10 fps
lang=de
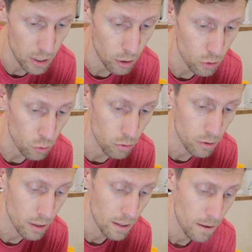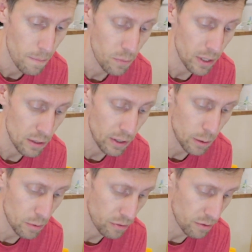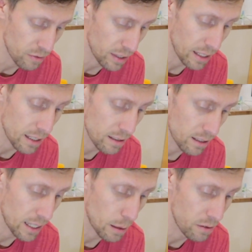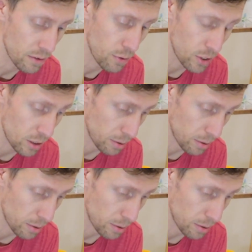wird es auch tun. Bei 2,5 Quadrat Kabel, was völlig